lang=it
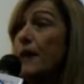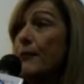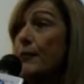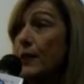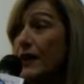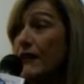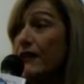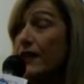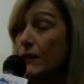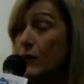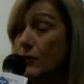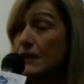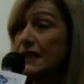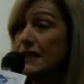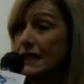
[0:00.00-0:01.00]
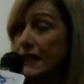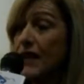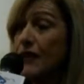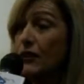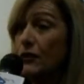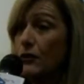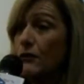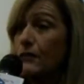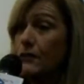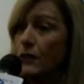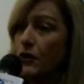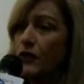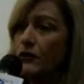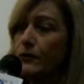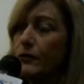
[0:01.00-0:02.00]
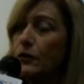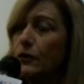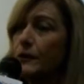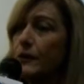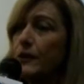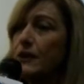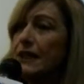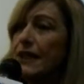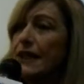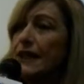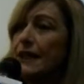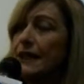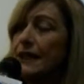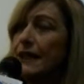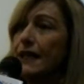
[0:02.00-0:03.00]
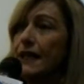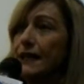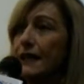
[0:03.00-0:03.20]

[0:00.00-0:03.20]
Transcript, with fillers: poi avremo quest'altro anno, cosa molto importante,